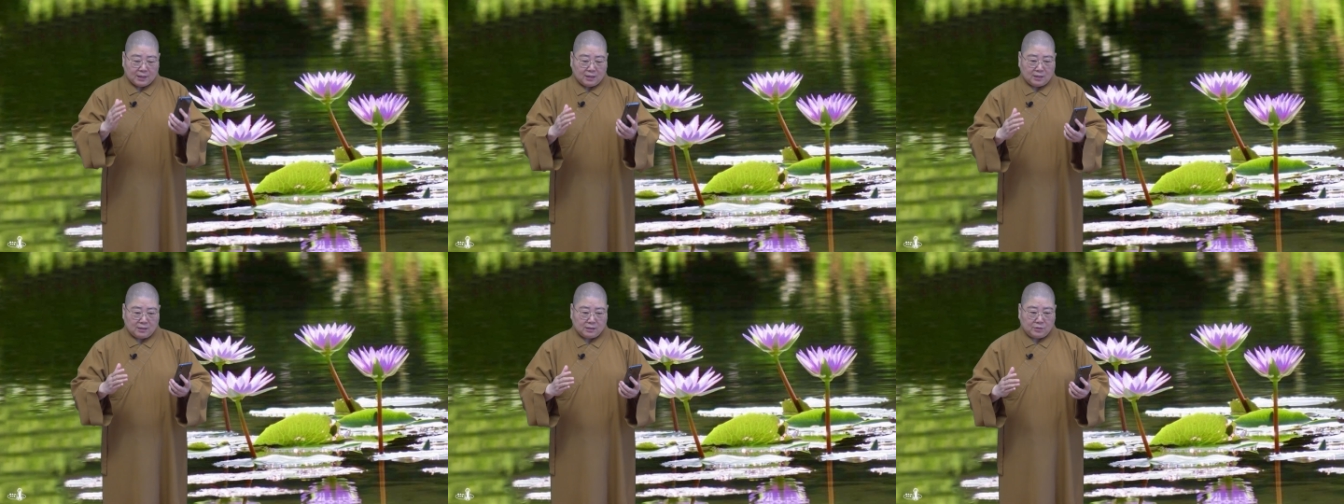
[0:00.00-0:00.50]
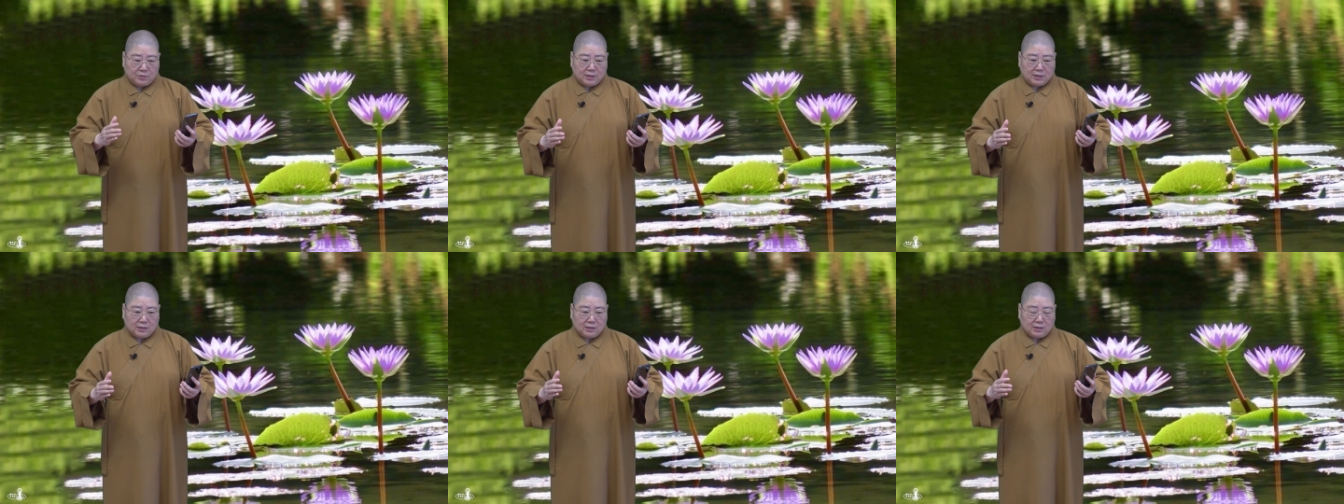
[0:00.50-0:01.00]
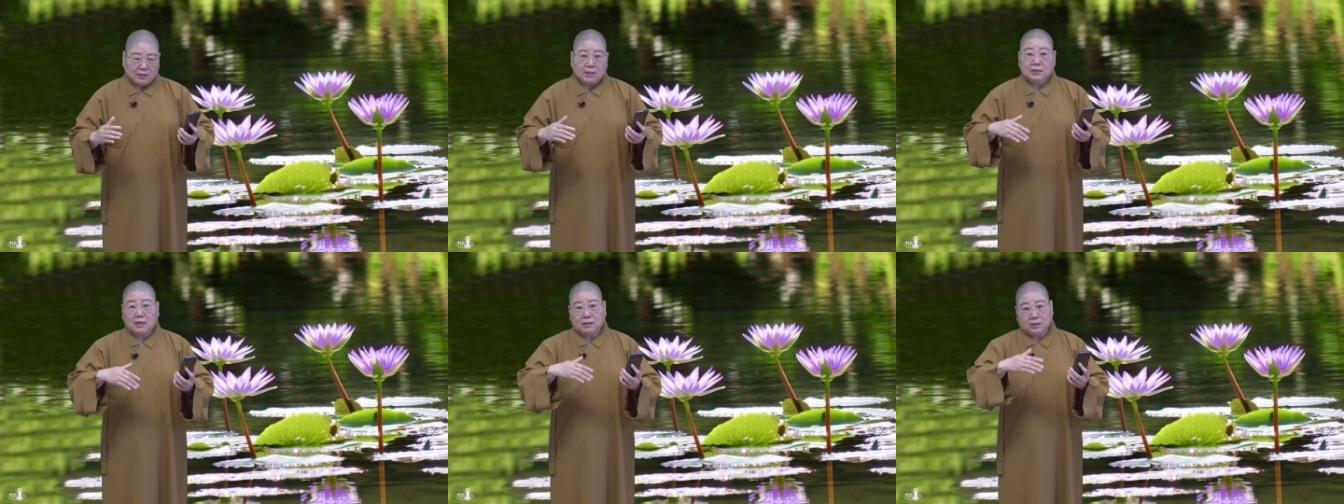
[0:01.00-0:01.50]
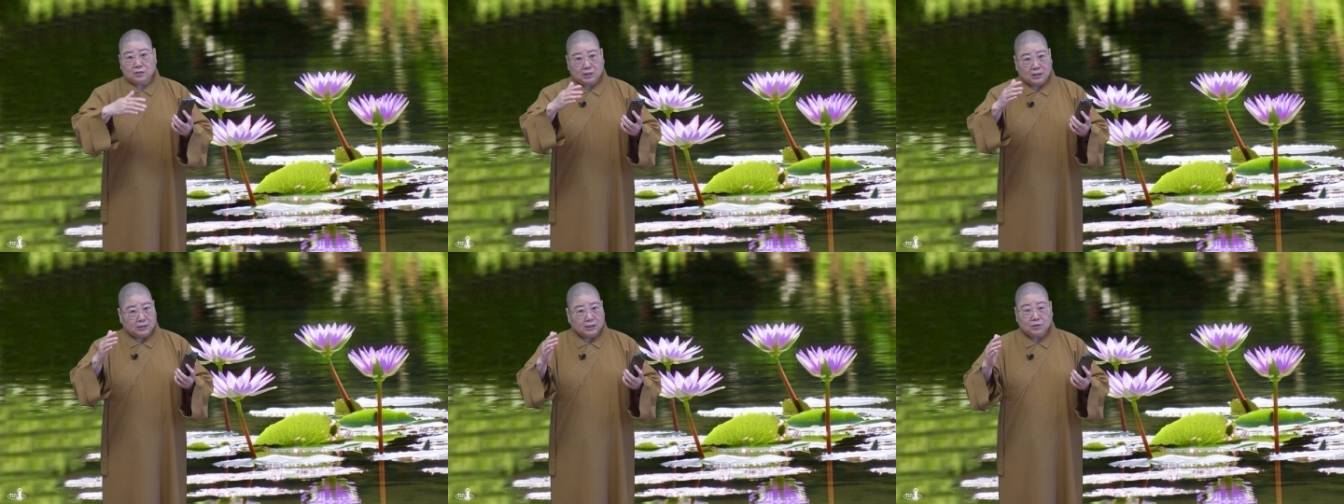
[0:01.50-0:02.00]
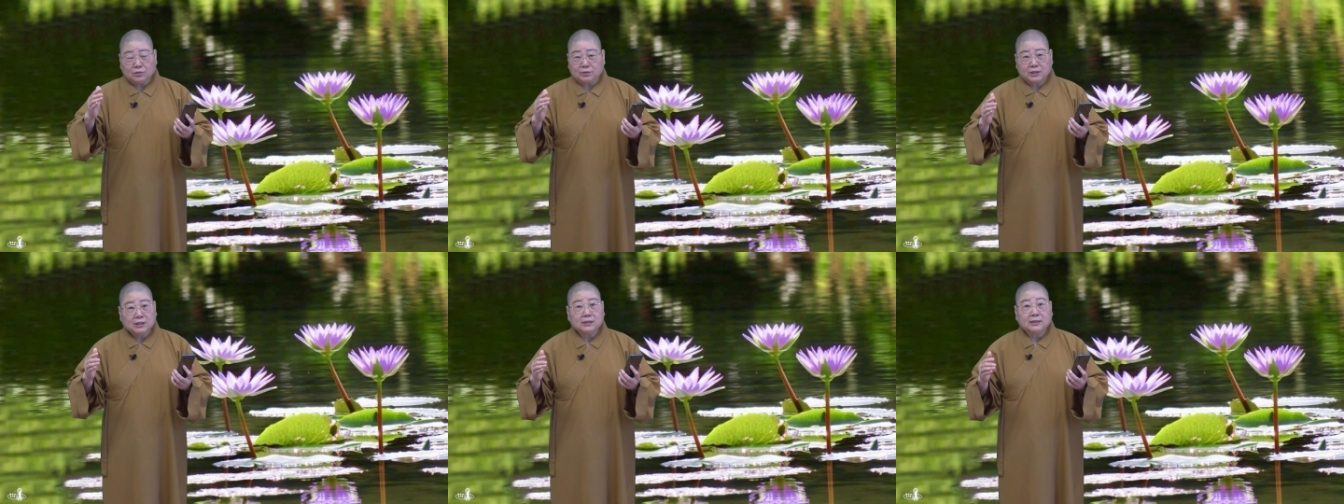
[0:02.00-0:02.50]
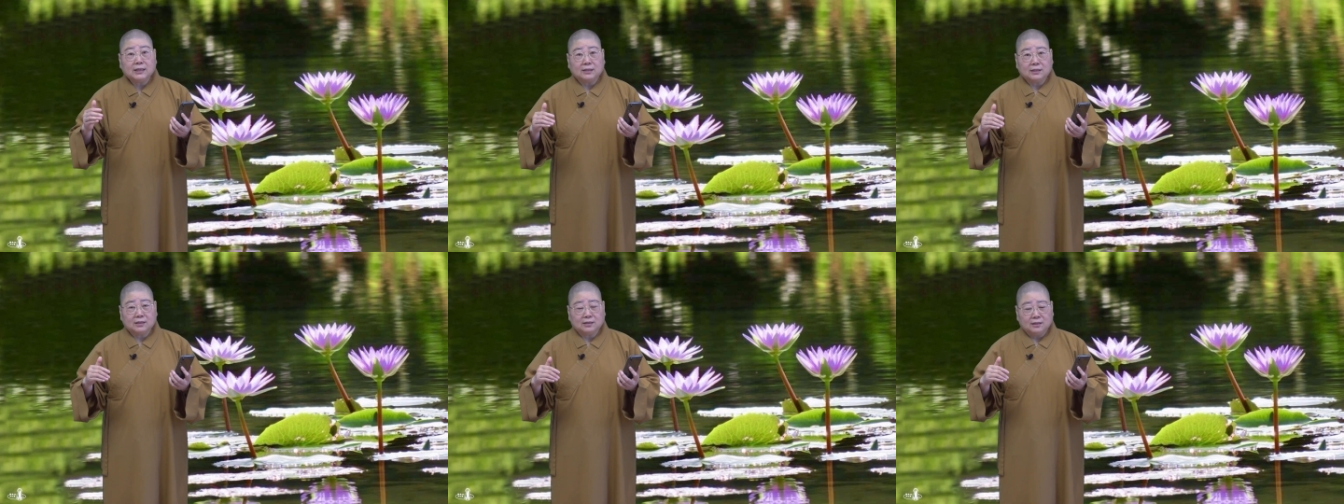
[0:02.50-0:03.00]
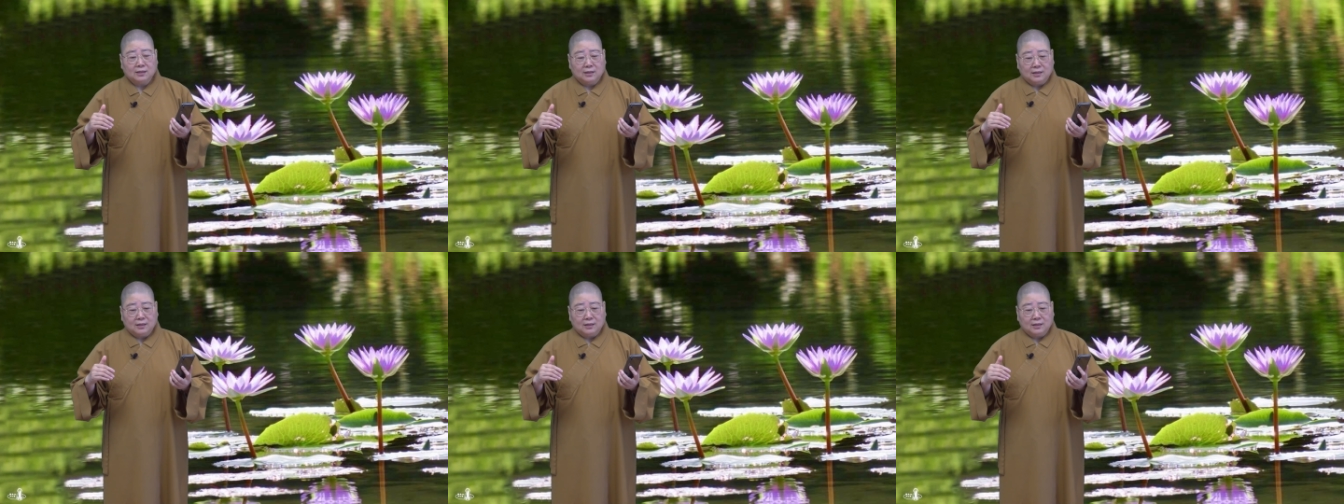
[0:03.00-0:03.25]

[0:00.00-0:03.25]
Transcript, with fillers: 啊、呃、一个园林里，它当然是一定有特定的。